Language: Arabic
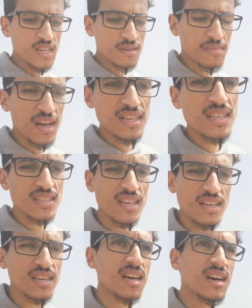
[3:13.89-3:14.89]
ما عدا
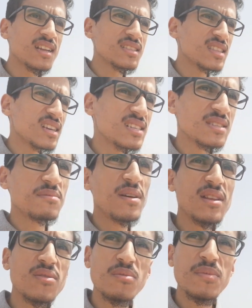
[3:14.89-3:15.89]
ذلك راه
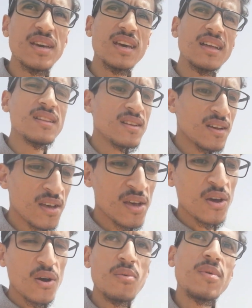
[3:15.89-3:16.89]
الطاليسمان والميغان
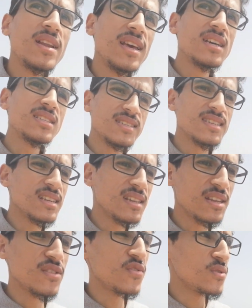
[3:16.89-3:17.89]
هما اللي هازين
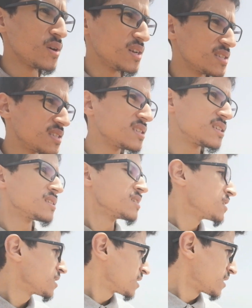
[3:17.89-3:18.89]
النيفو هازين
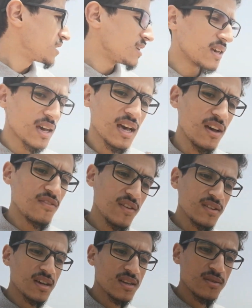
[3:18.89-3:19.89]
الايقاع في
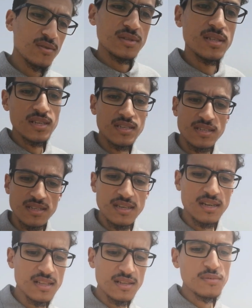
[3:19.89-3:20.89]
هذاك النوع ديال
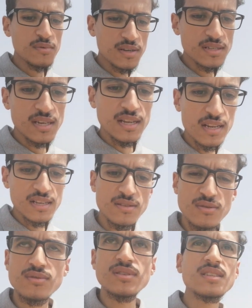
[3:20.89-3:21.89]
السيارات اللي ممكن تخليك
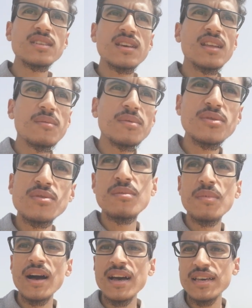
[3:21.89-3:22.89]
تسوق سياره بهذوك
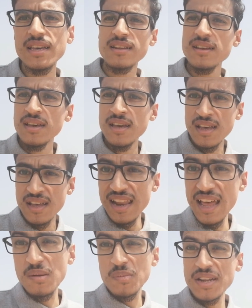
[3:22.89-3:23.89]
المعايير
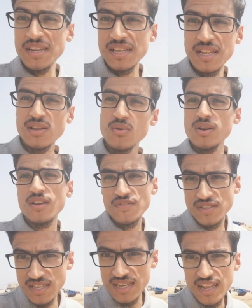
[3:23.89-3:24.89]
الالمانيه اللي
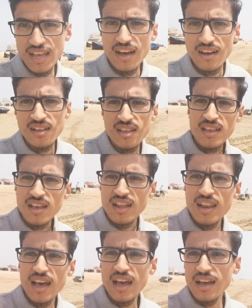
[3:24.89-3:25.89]
ولفتي عليها
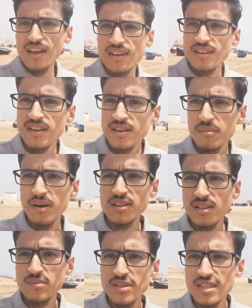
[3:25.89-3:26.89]
الاخ ما
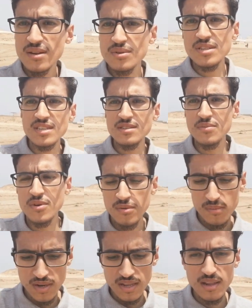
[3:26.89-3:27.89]
عرفت المنظر واش
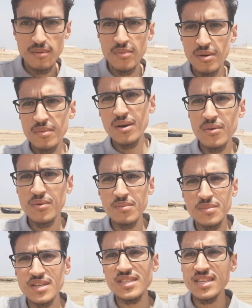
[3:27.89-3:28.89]
عجبكم ولا لا المهم هو
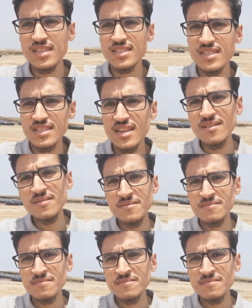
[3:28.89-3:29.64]
المنظر ديالنا